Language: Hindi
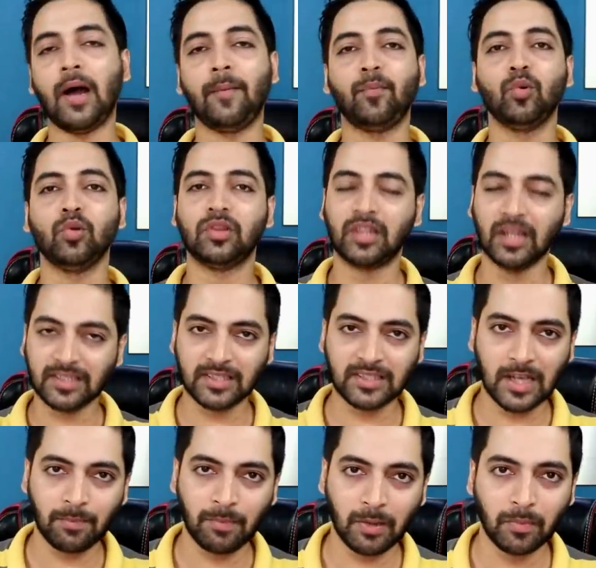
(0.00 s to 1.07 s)
आपको दस
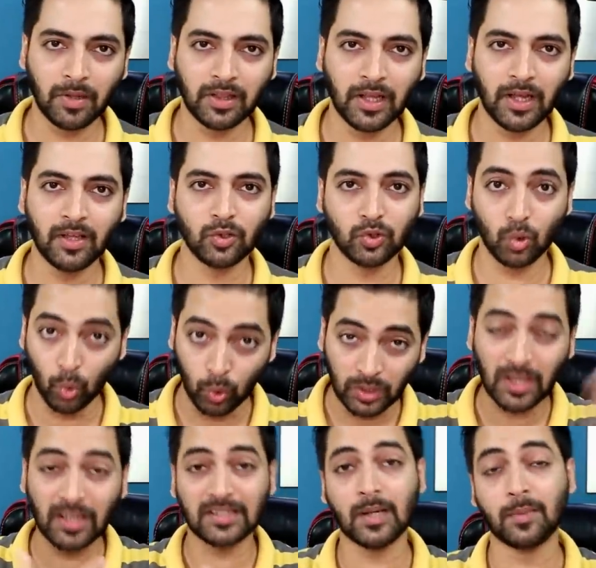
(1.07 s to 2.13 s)
हजार में एक मिलता है जो
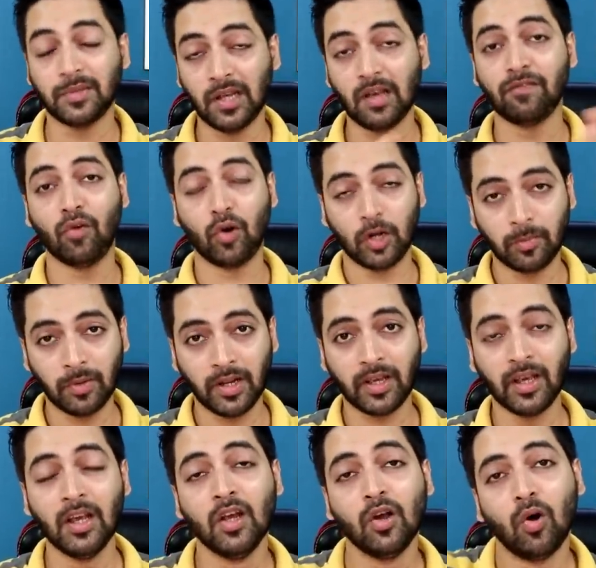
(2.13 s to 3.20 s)
उनके हिसाब से अफोर्डेबल
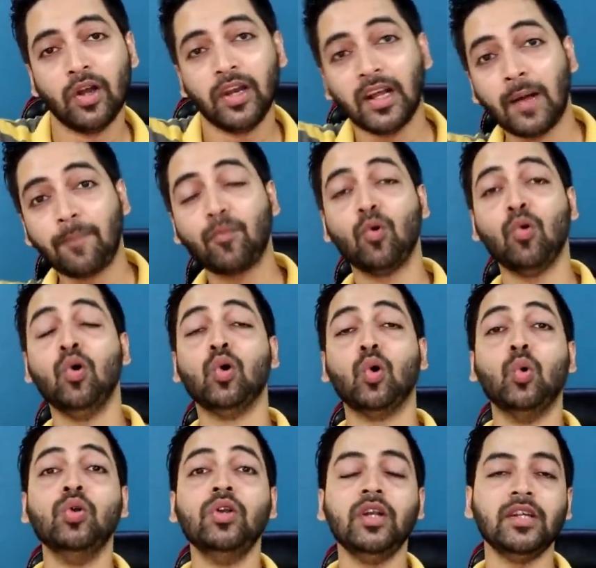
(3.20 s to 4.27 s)
है और एक आपको
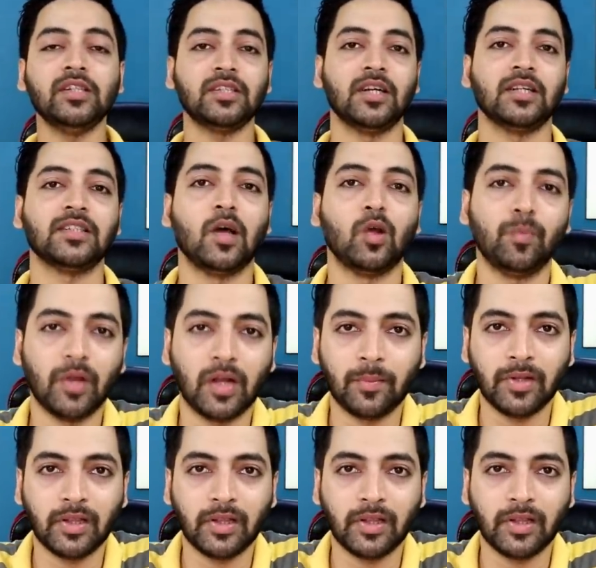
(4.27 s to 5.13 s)
उन्नीस हजार रुपए का